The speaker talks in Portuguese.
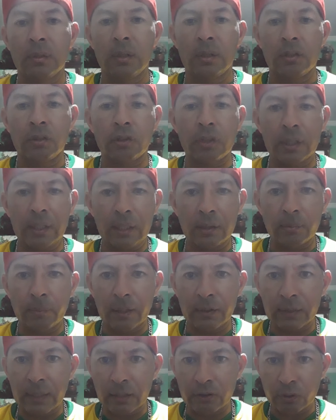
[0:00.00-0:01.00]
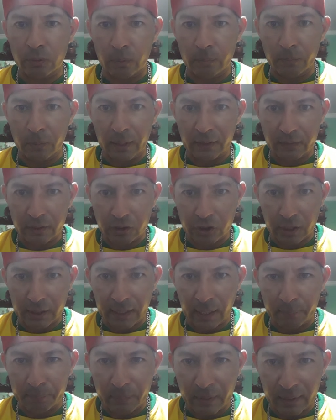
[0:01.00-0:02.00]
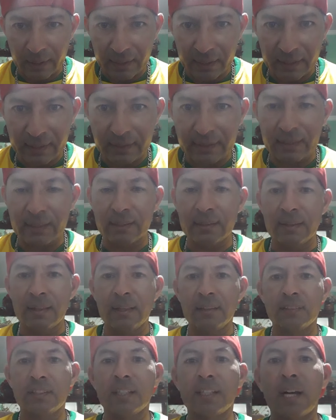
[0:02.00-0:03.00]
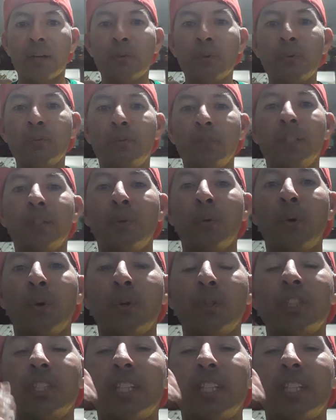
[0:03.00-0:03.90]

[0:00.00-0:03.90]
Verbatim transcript: E chegar numa idade como essa, chegar bem, chegar com vigor,